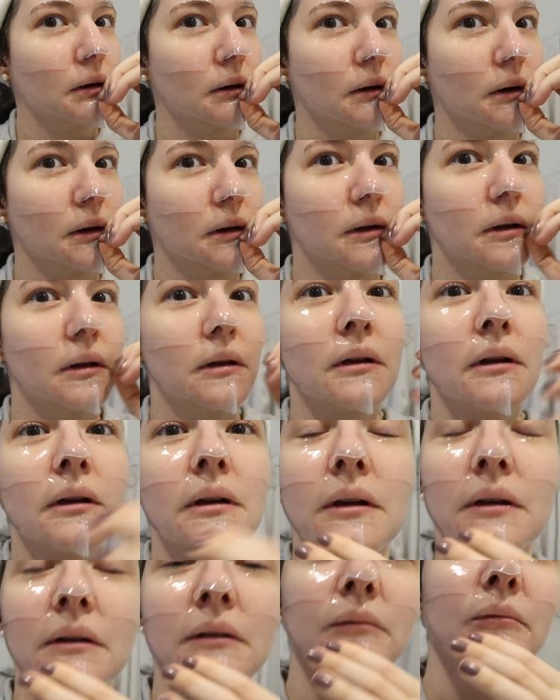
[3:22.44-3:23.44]
Evet.
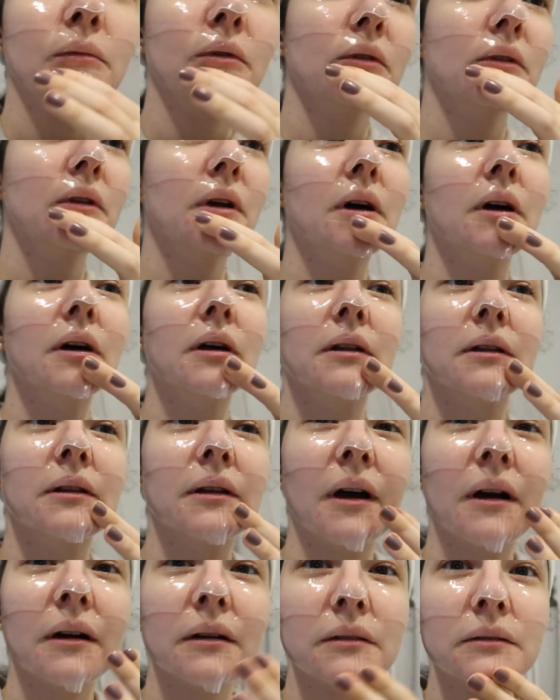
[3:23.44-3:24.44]
Bunu da
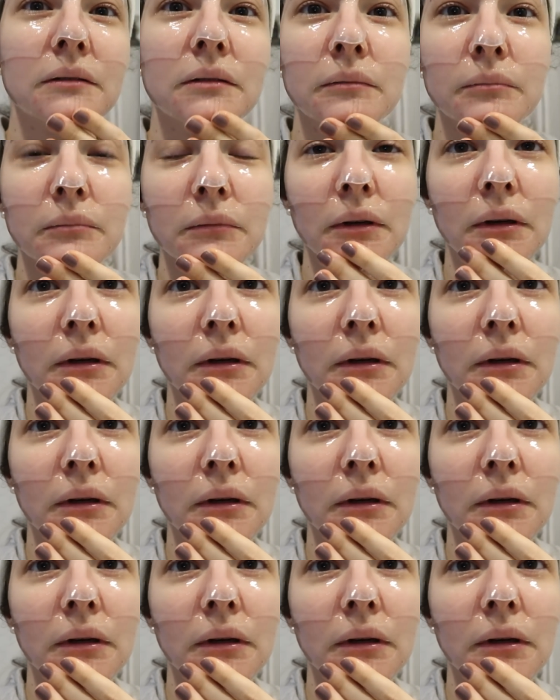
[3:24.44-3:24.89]
taktım.